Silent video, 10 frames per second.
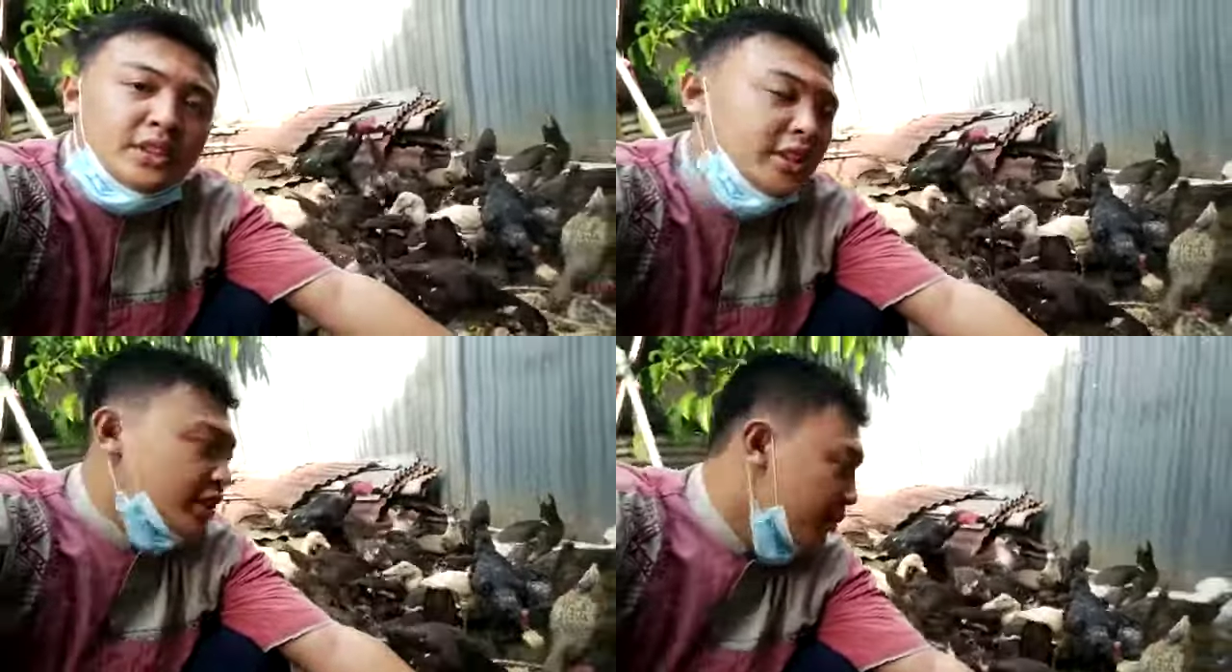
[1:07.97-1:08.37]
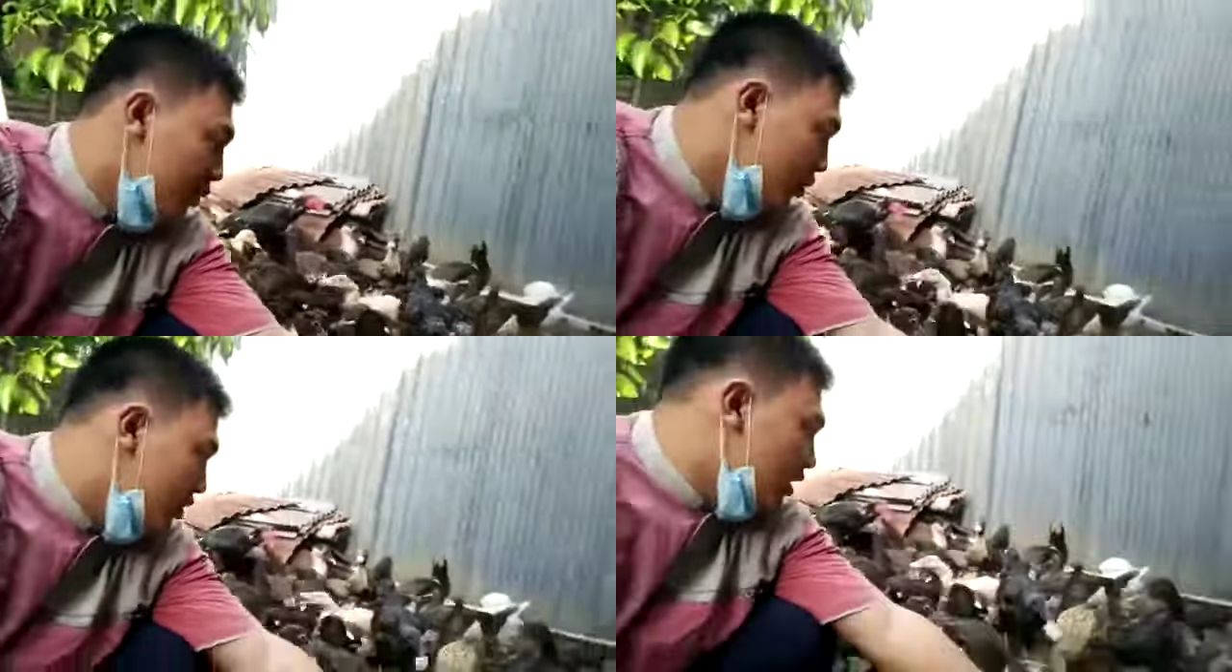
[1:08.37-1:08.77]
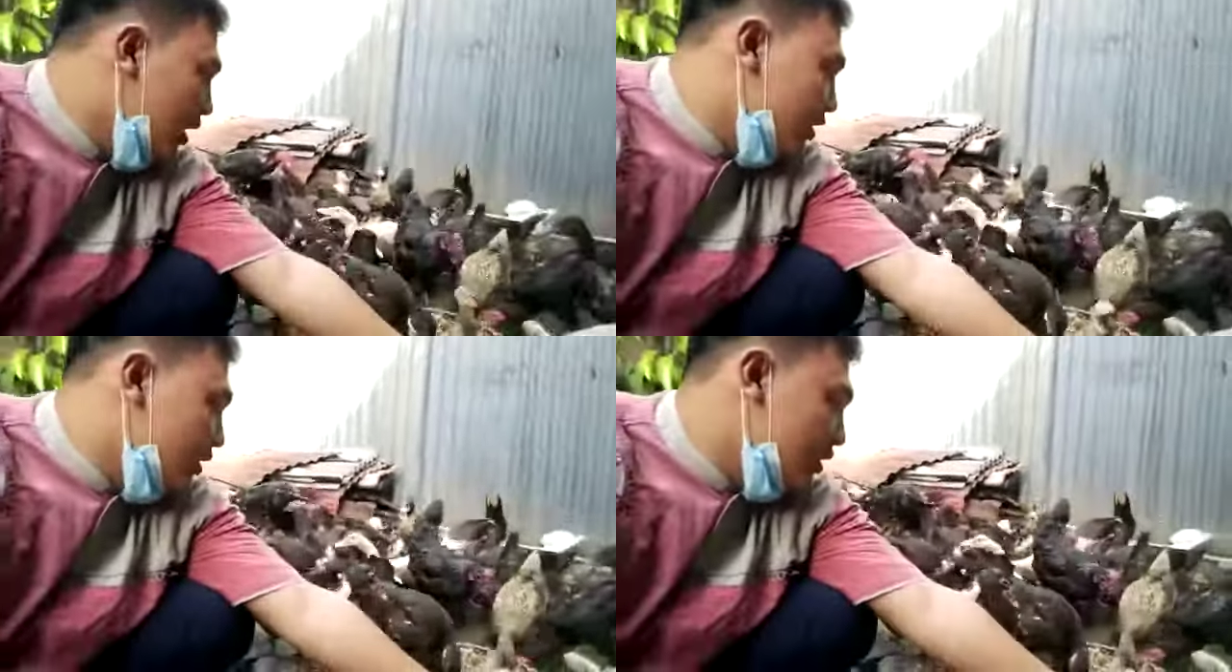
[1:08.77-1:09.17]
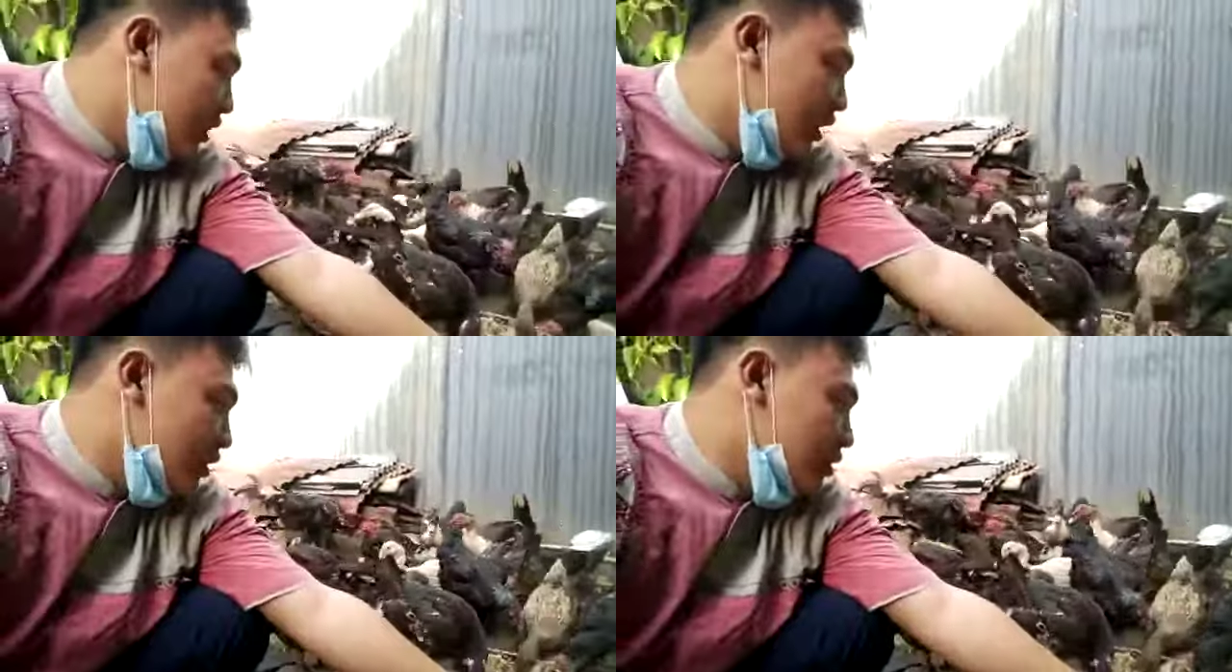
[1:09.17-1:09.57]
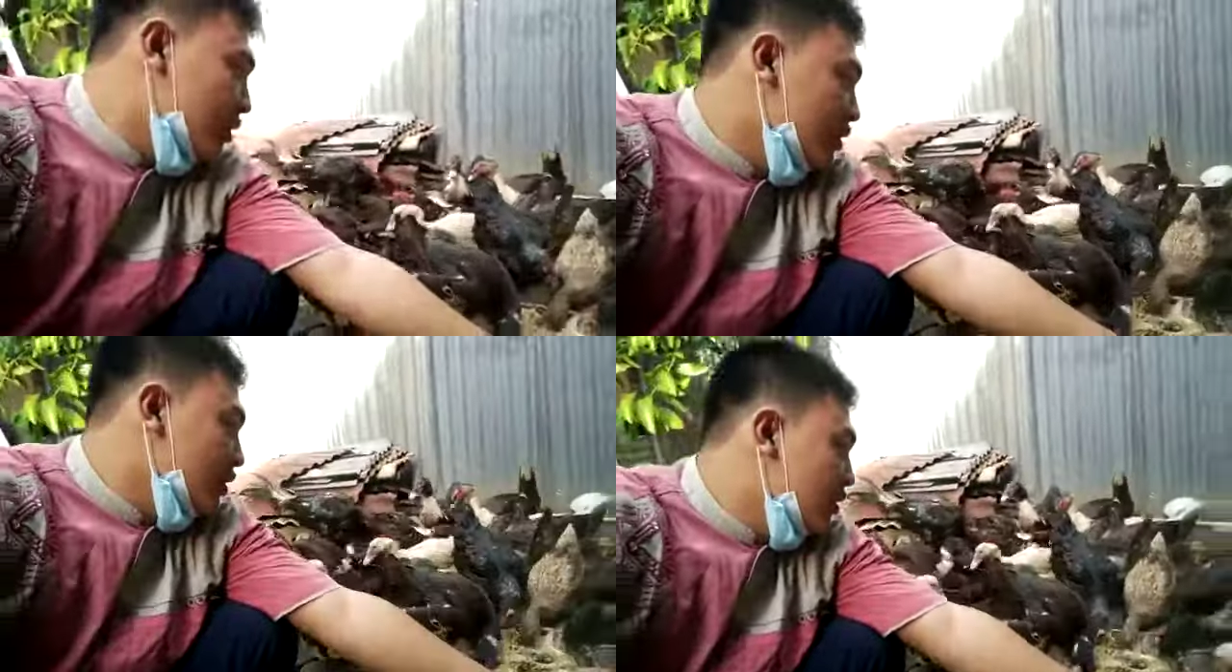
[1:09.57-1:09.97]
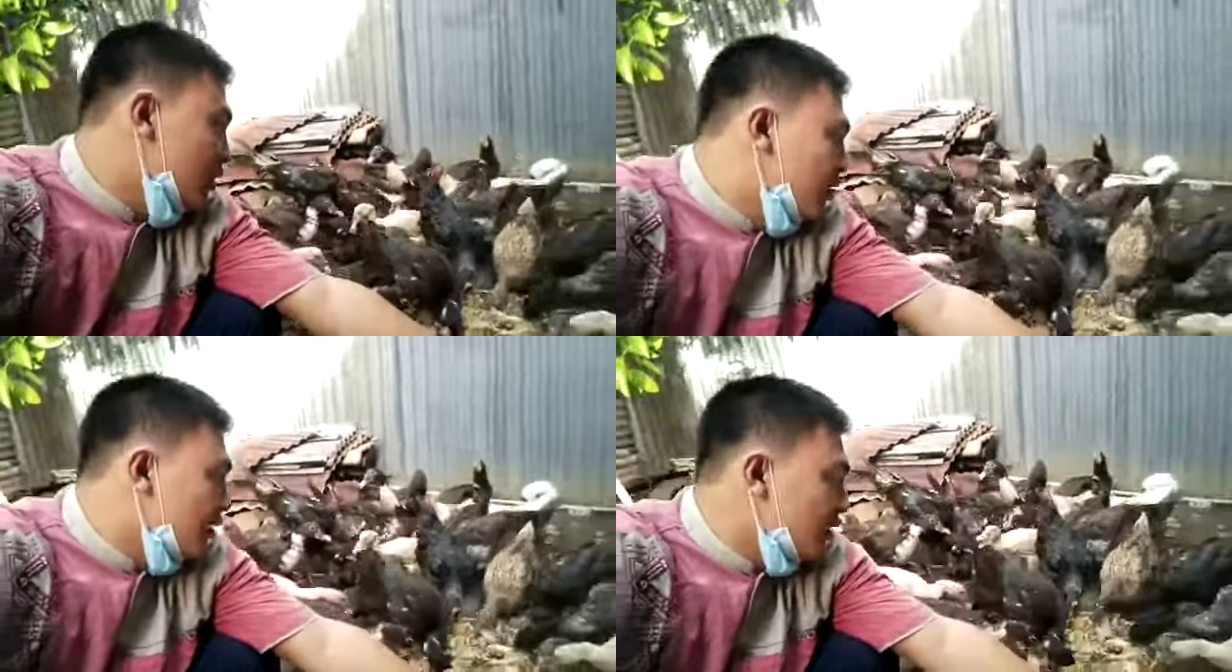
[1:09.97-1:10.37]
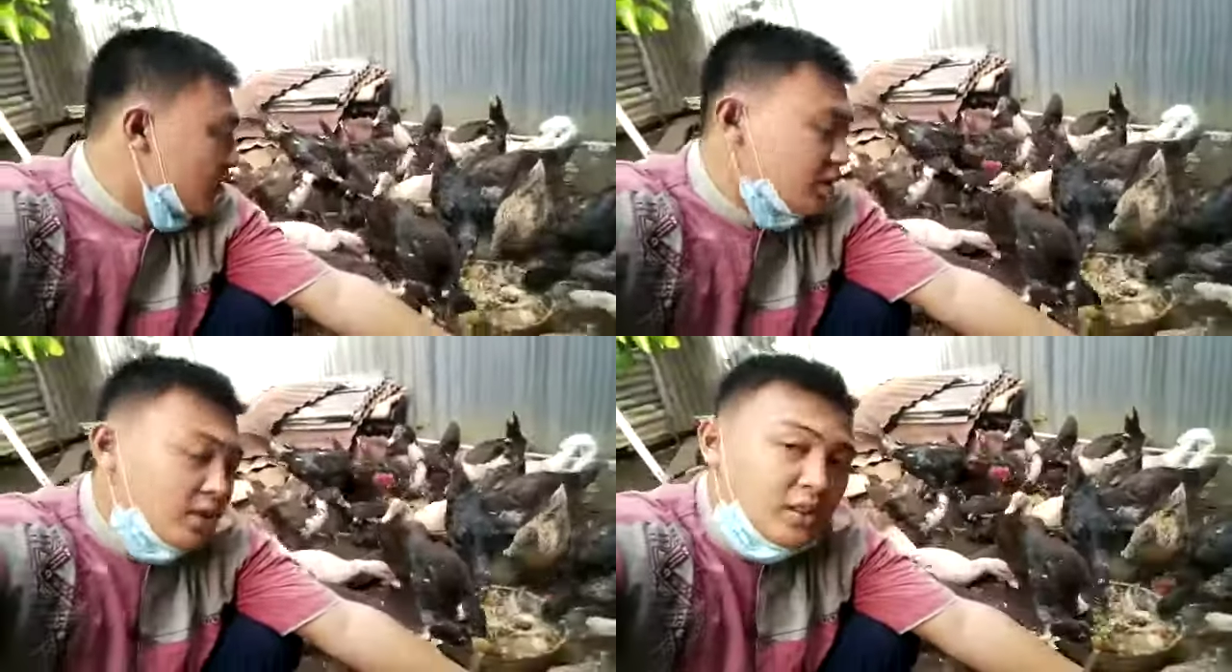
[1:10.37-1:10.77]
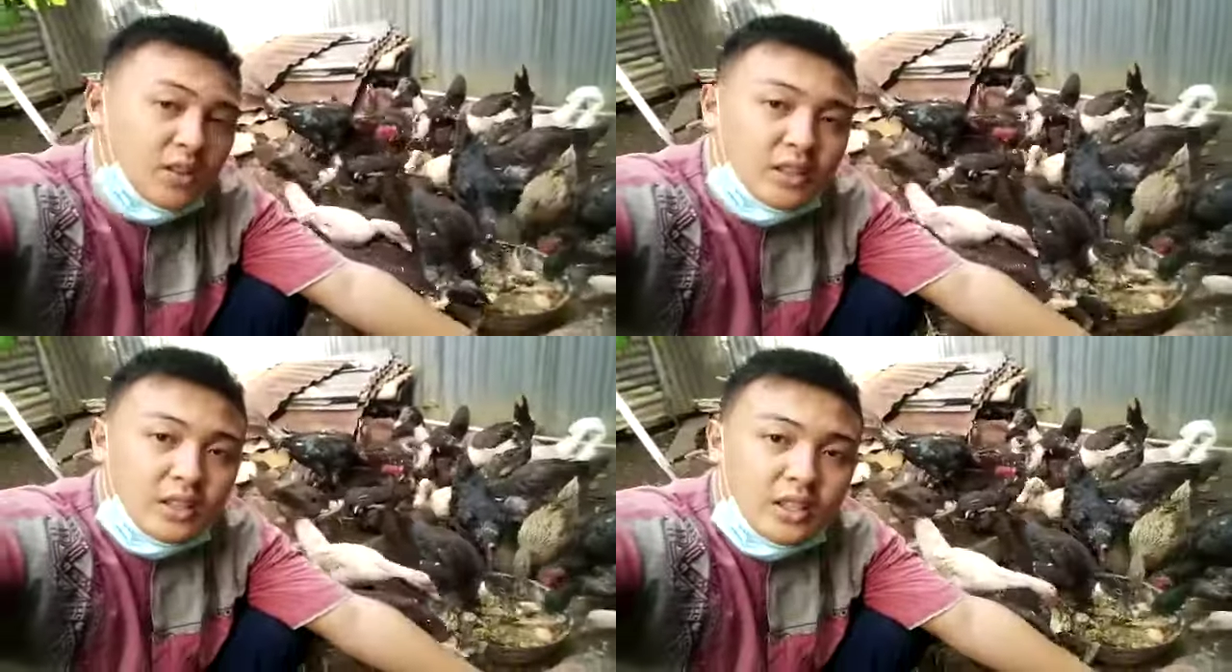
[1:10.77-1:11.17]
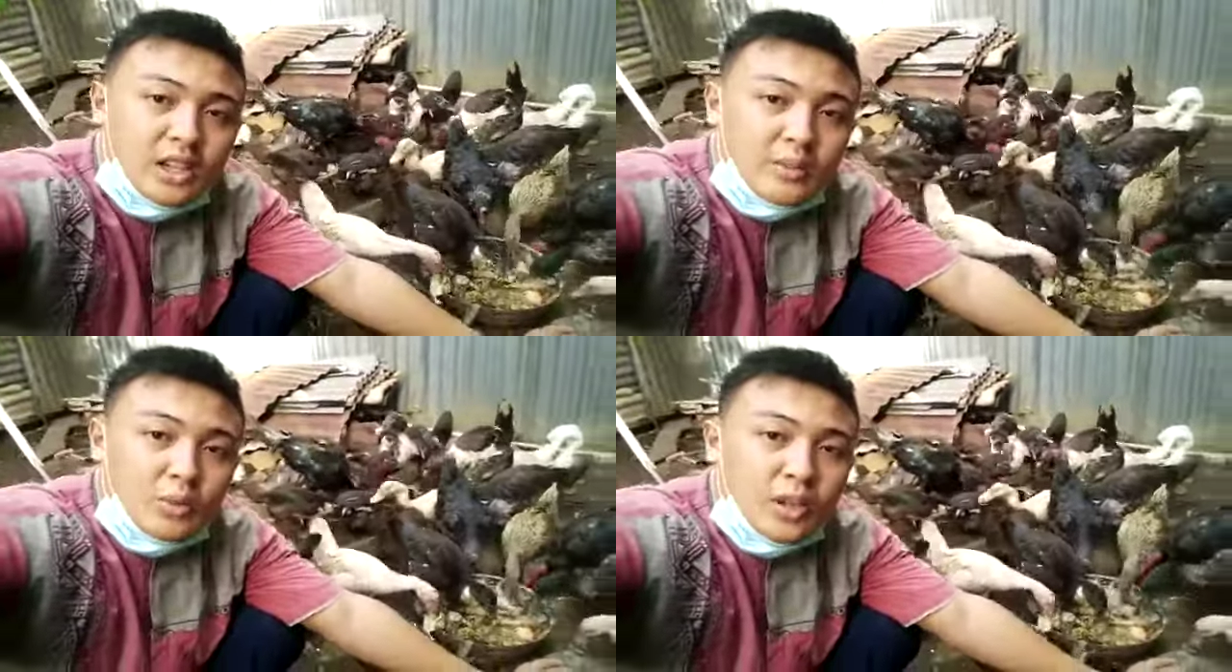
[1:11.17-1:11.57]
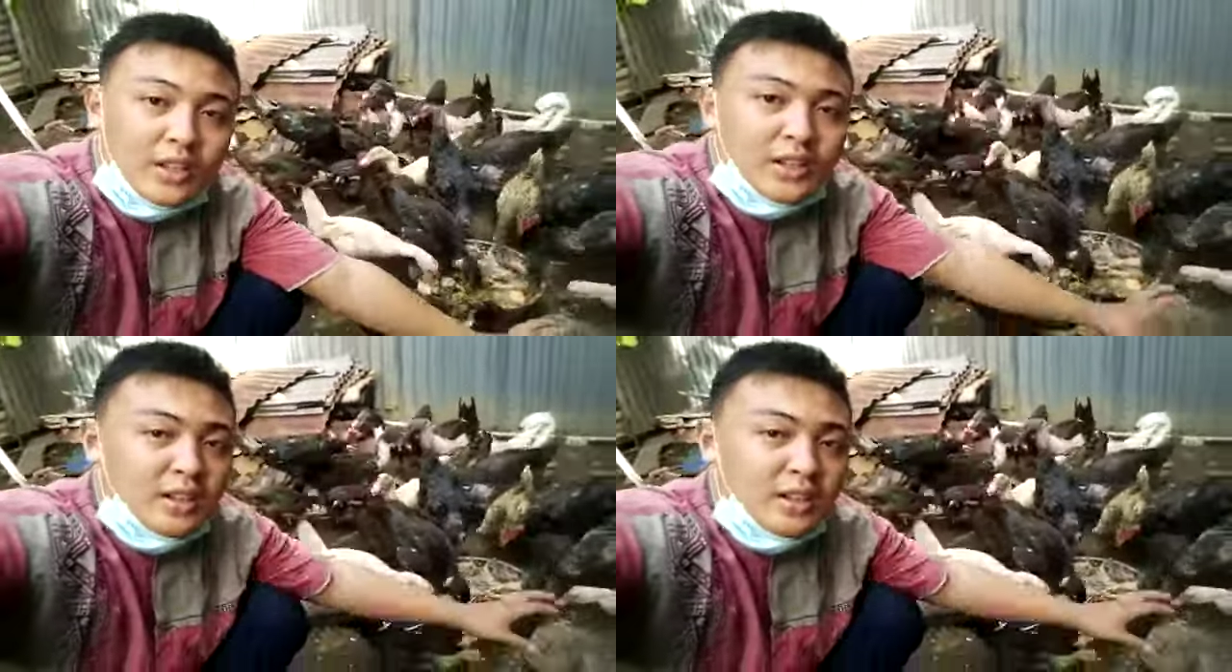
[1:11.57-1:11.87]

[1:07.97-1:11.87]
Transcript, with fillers: ini berusia sekitaran eh, tiga e, bulan ya